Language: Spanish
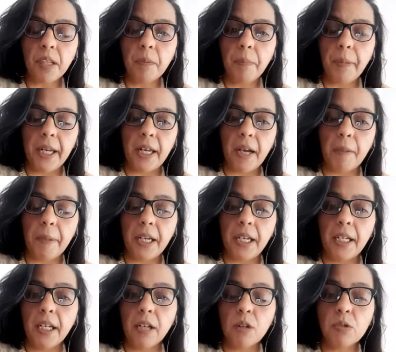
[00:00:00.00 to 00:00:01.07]
para,
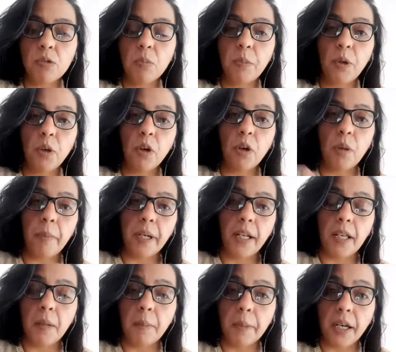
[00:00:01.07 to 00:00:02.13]
leerlos un poco, para
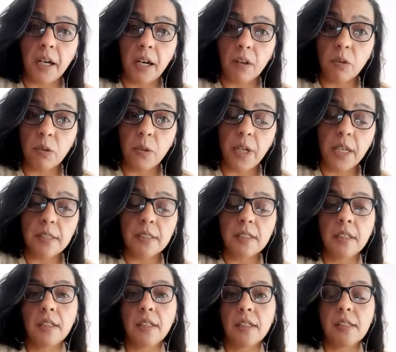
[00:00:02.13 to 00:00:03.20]
despejar dudas.
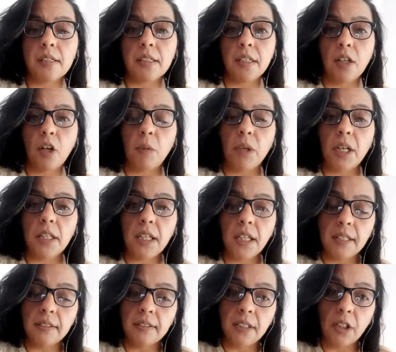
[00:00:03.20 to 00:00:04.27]
¿sí? Como les
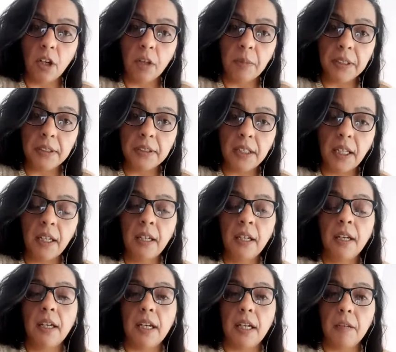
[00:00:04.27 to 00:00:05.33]
dije anteriormente,
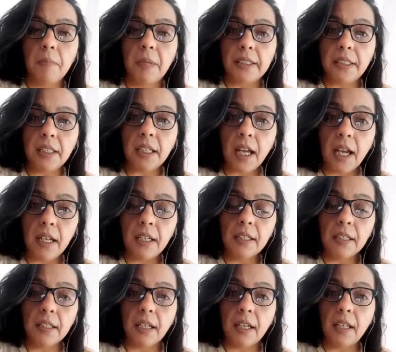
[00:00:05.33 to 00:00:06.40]
el material
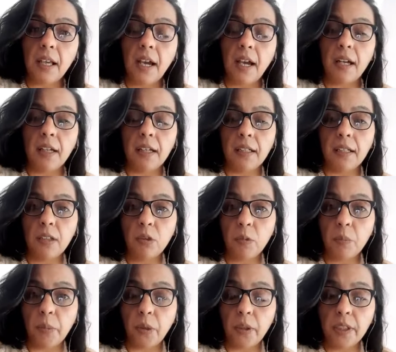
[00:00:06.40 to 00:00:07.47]
queda en el
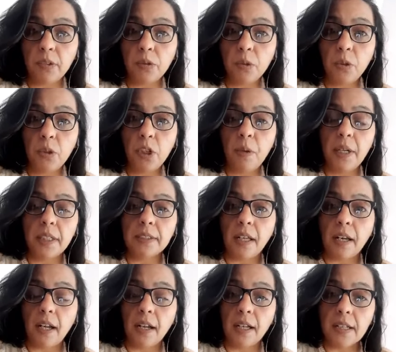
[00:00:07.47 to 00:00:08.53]
grupo de estudio, va a
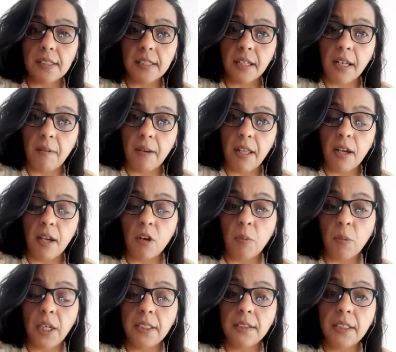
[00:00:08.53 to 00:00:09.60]
estar la clase grabada
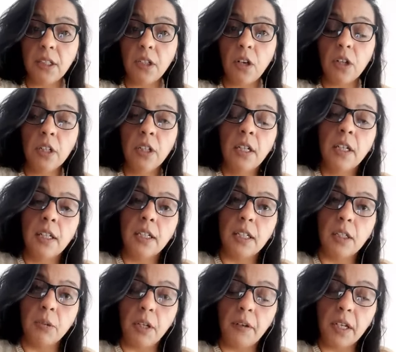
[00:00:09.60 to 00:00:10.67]
como la anterior
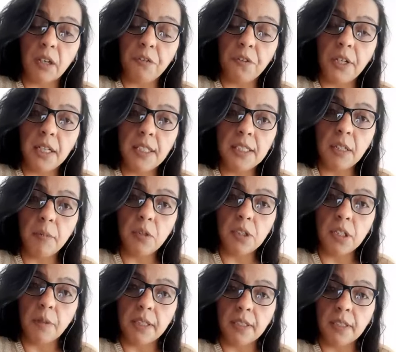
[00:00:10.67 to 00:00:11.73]
y una vez que finalicemos
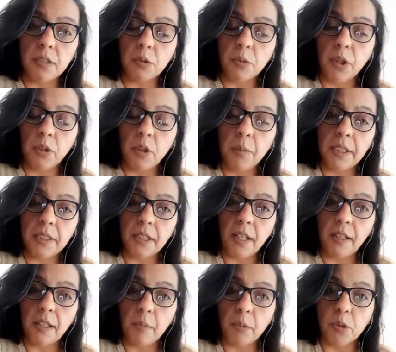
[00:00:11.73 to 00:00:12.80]
se va a estar subiendo el
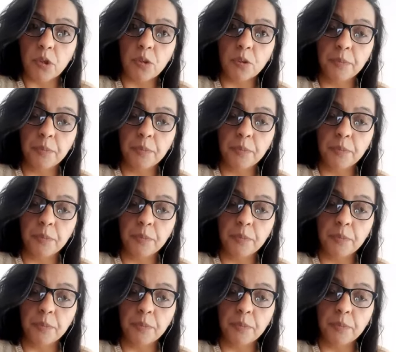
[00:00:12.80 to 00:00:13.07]
material de apoyo.